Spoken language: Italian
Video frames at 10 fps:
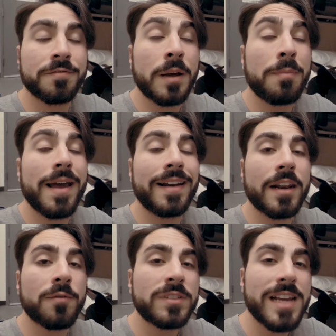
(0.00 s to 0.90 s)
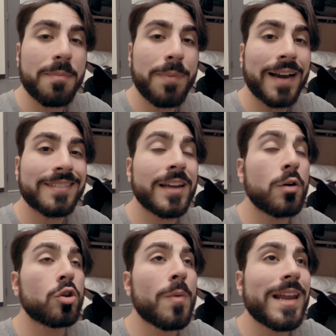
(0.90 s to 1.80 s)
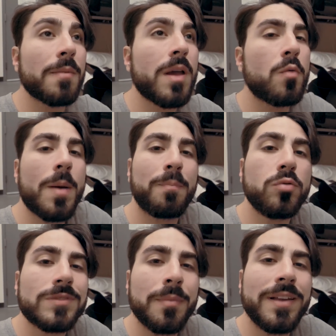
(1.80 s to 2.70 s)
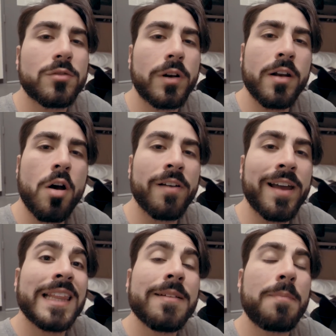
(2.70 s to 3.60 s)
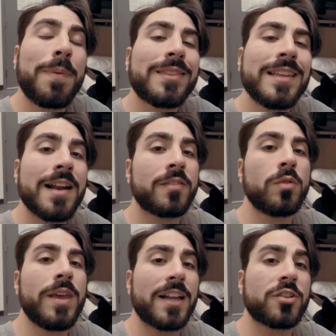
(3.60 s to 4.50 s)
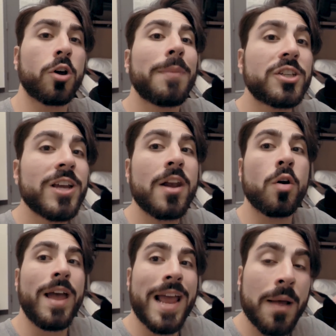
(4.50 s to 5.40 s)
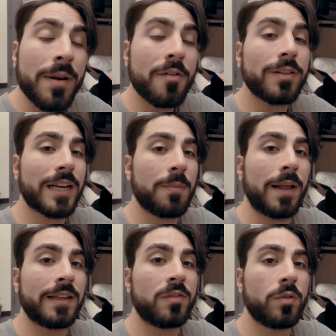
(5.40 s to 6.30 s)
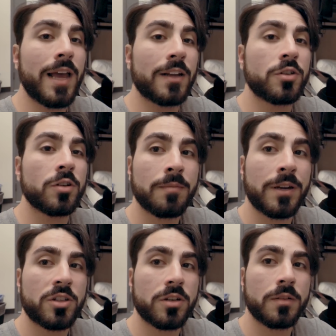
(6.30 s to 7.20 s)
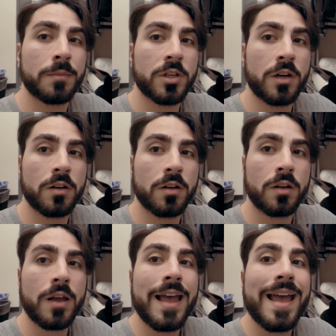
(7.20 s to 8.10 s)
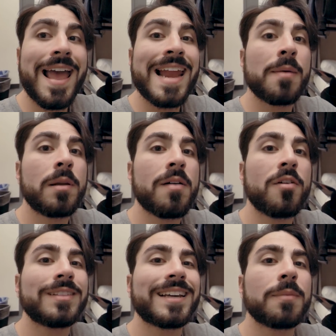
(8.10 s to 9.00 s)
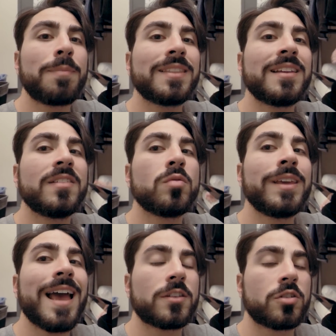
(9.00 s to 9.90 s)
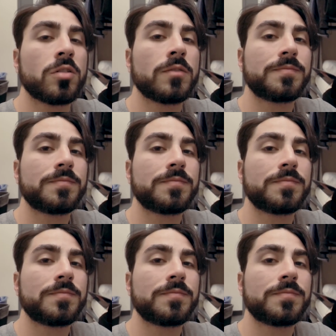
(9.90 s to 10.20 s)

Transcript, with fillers: Vabbè, nervosia a parte, noi domani abbiamo un appunto appuntamento alle 9. Andiamo a pattinare sul ghiaccio. Marcello, è la prima volta che patini sul ghiaccio. Marce- Marcello. Ti sento, scusami. È la prima volta che pattini sul ghiaccio.